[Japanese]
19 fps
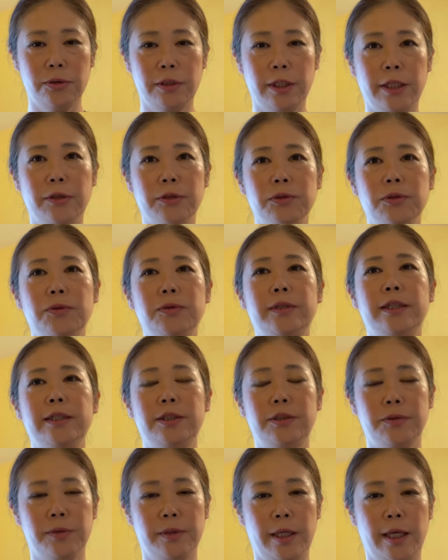や予測で
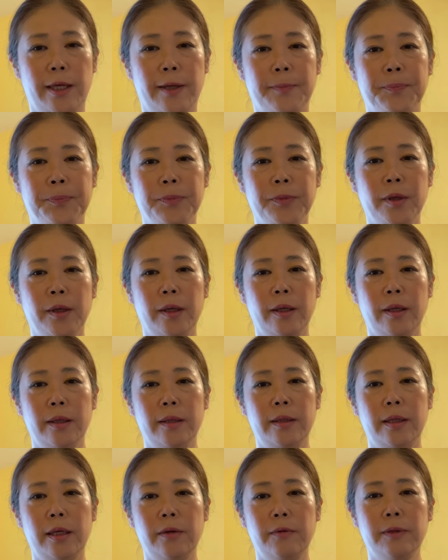すよね。
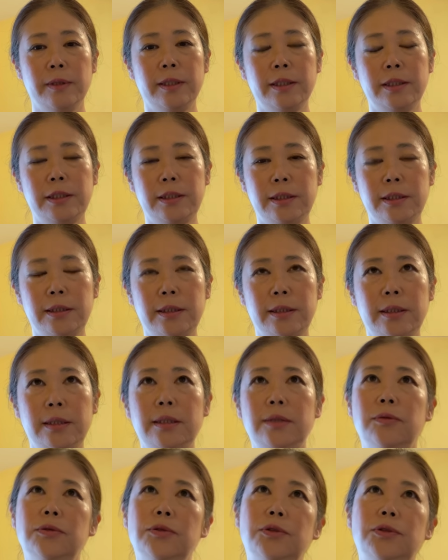で、
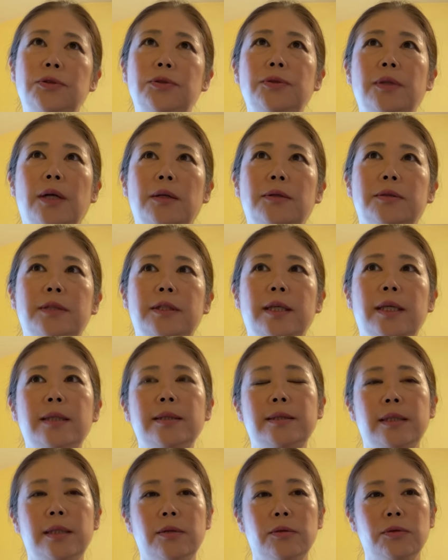私の中学にねん
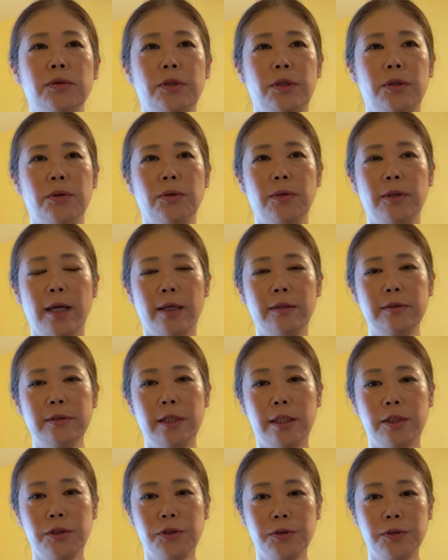せいの時の学
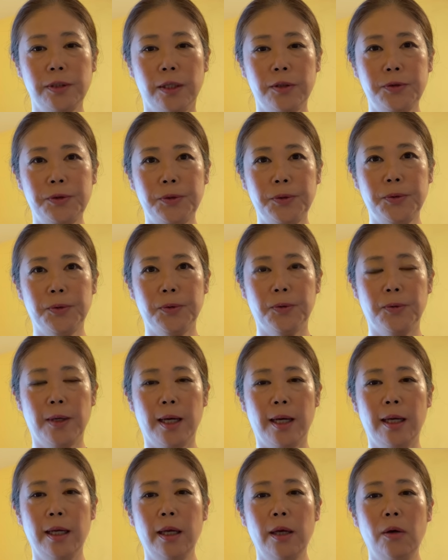年修学旅行
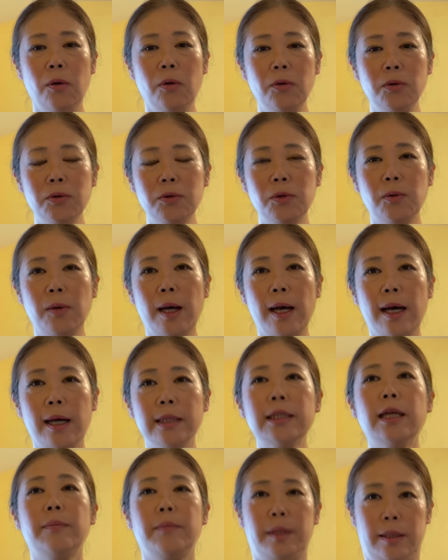は本当は
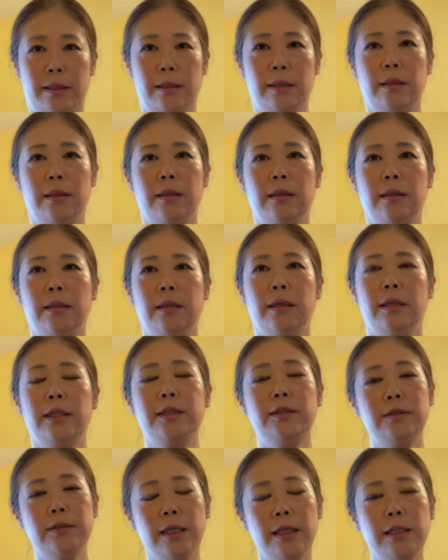熱海、伊
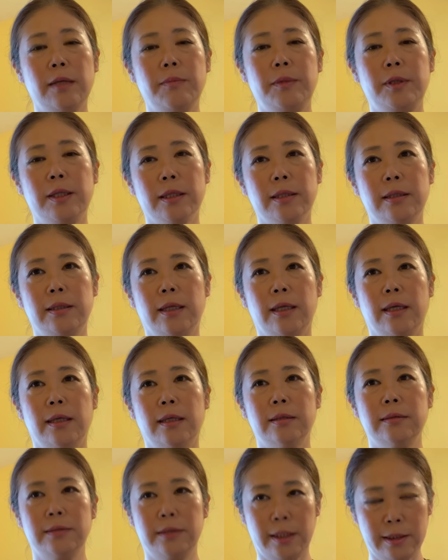豆熱海だった
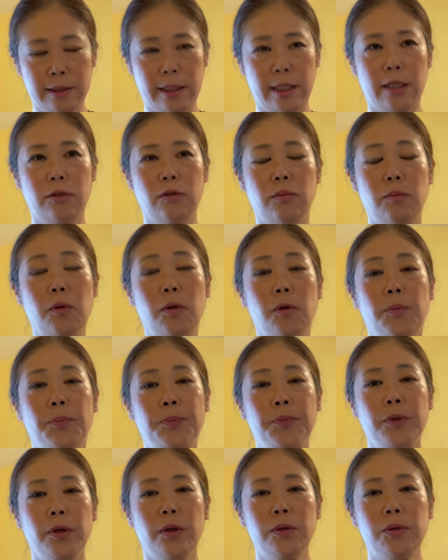んですけれども、
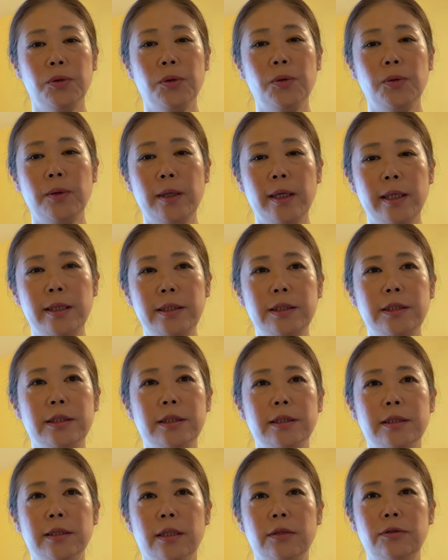東海地
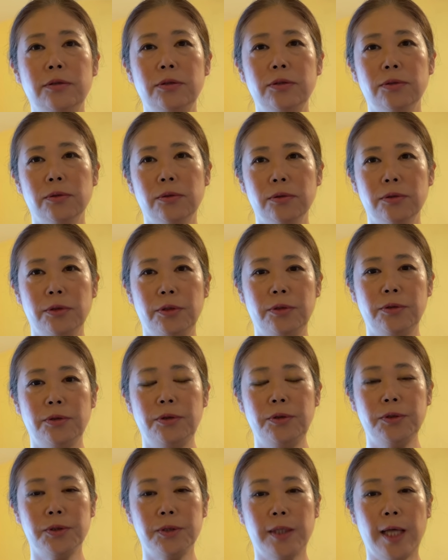震が来るぞという
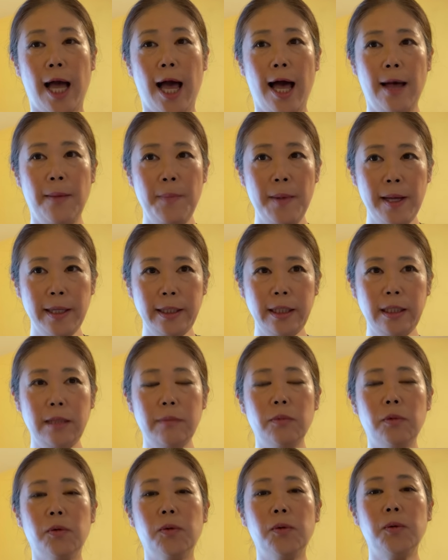ニュースがあまりに
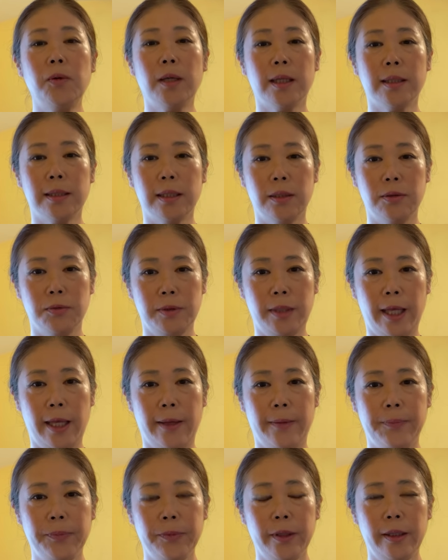も多かったの
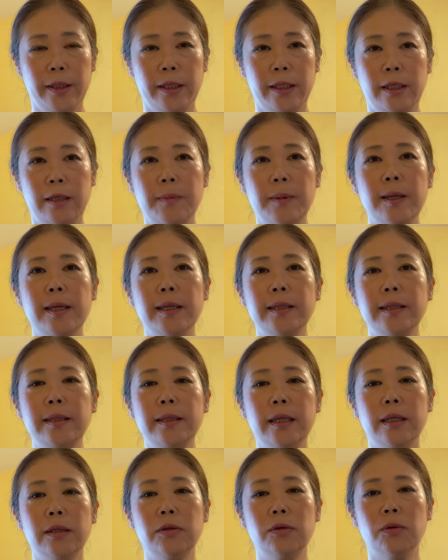で、茨城
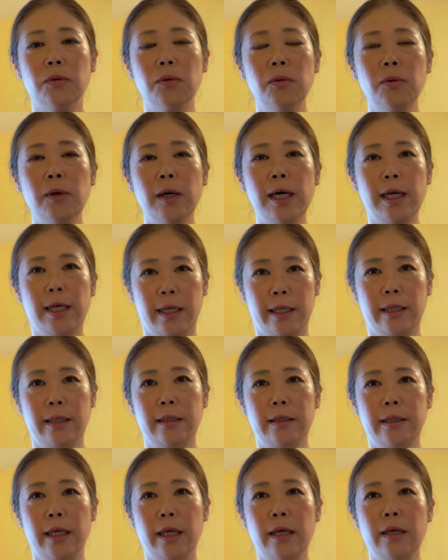県の大洗
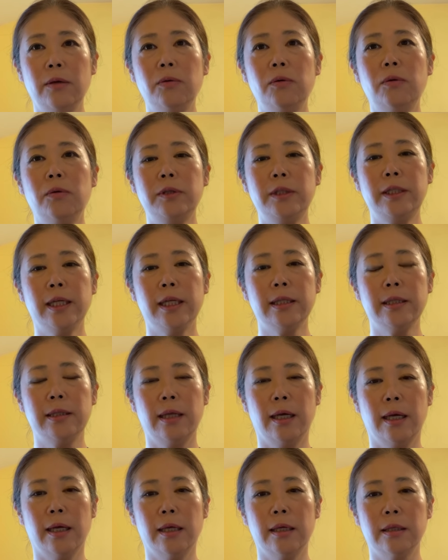に変更になっ
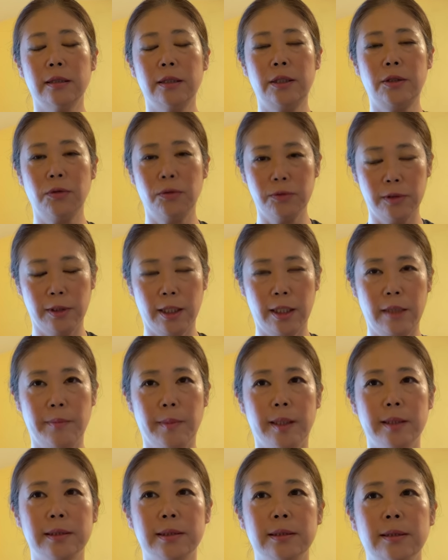た記憶があり
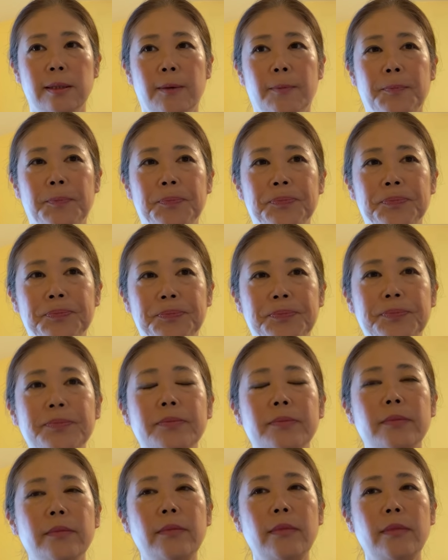ます。
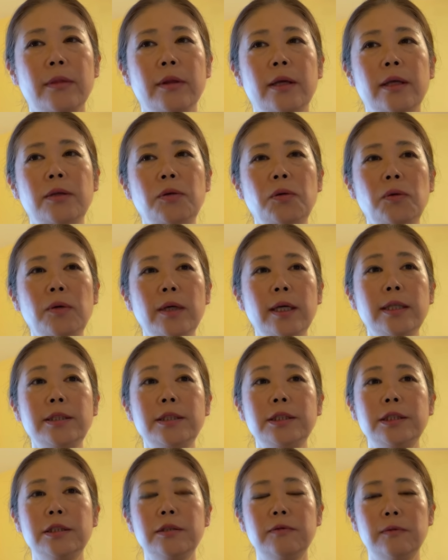で、東海
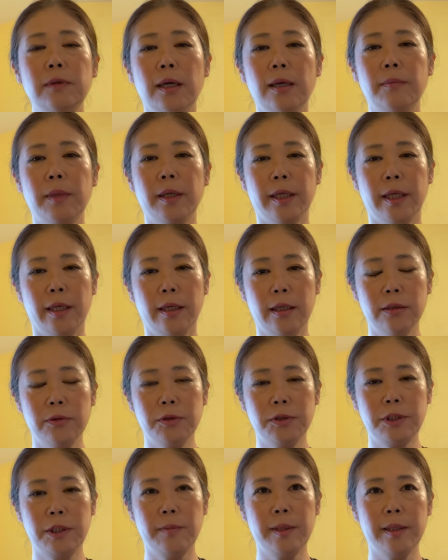地震はまあ結果と
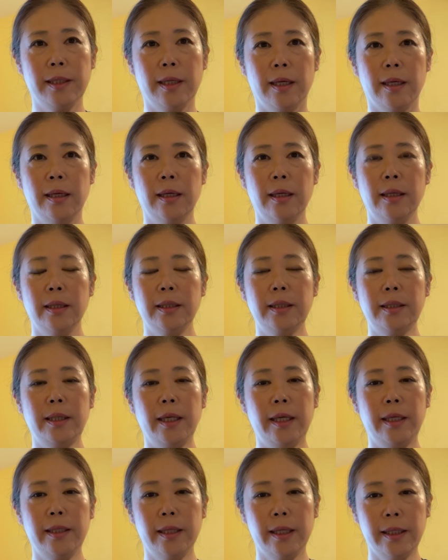してまだ来
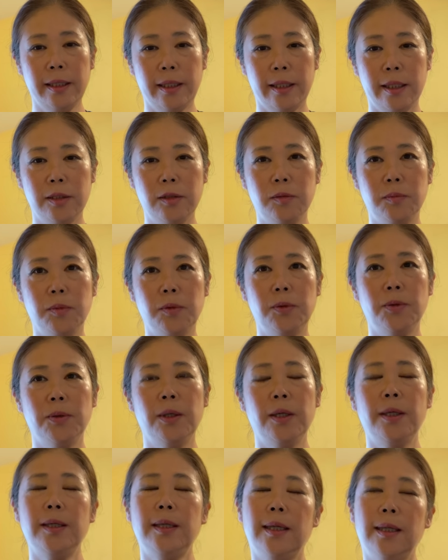ていないけれども、
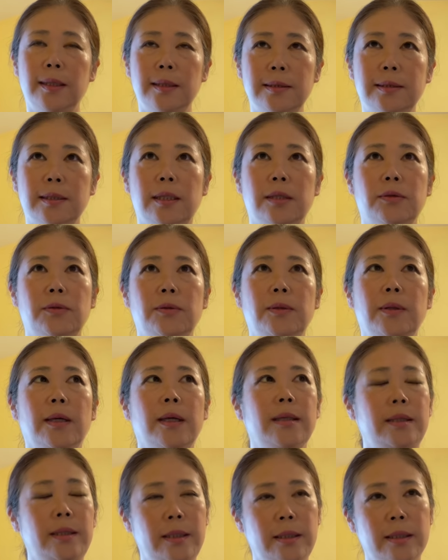関西と
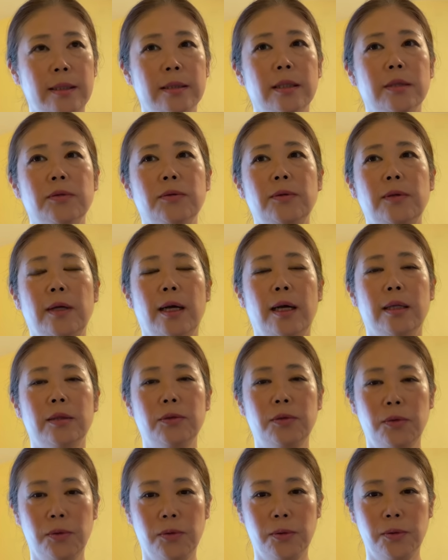か新潟とか
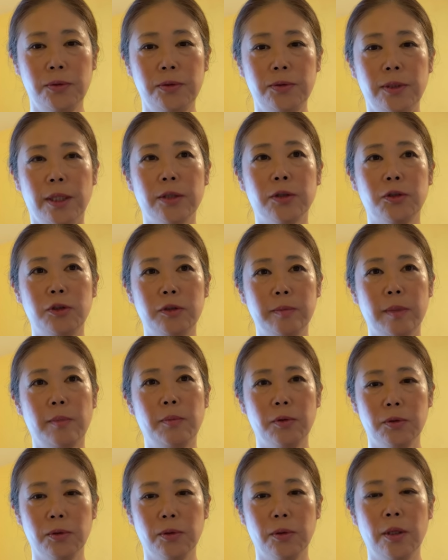東北、あと熊
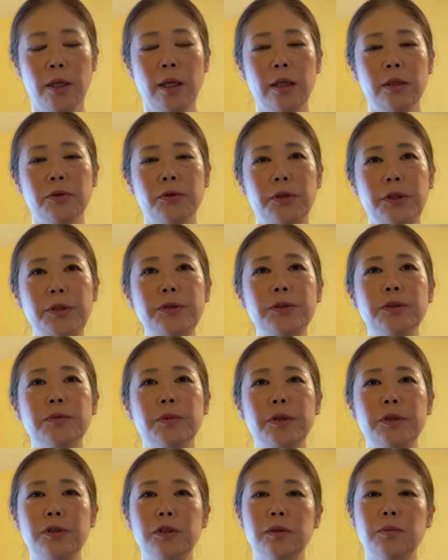本といくつ
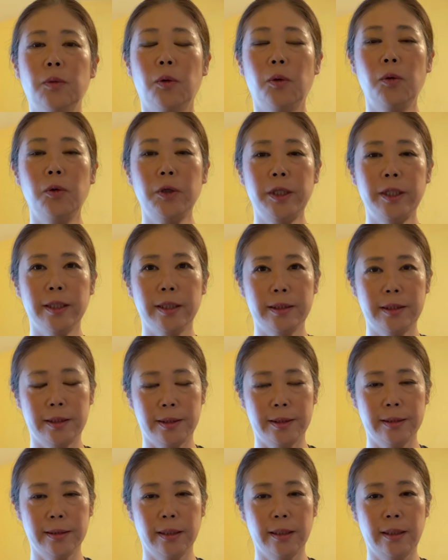もいくつも大きな地
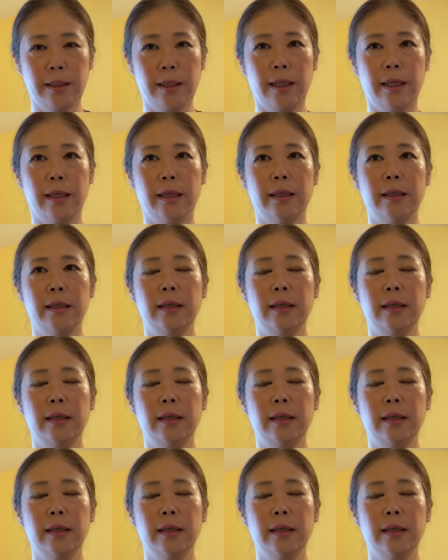震が来て、